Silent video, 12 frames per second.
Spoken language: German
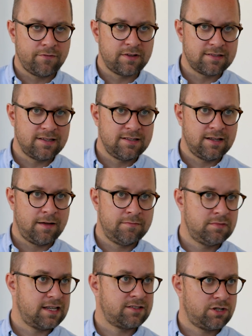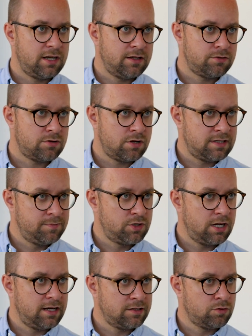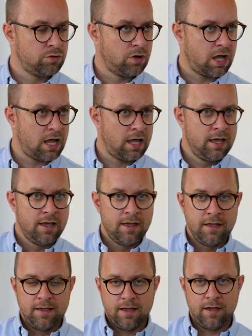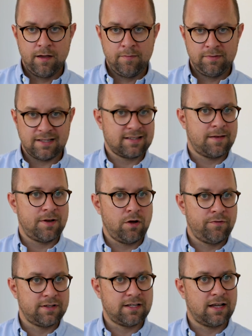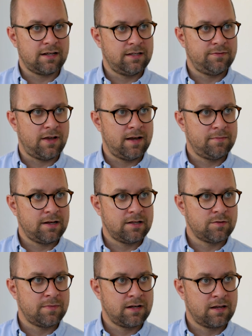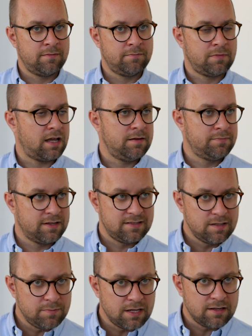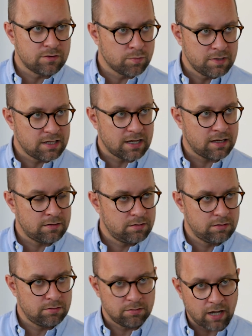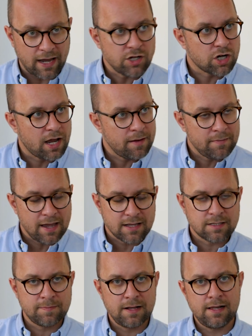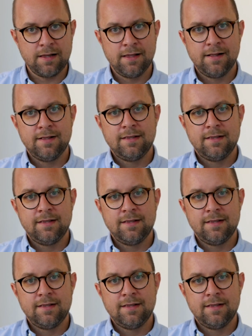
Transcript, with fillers: Star gesehen, die haben ein sechsstelliges oder siebenstelliges Honorar. Ähm, das kann man auch vertraglich vereinbaren. Also man kann im Prinzip jede Summe da äh, reinschreiben erstmal.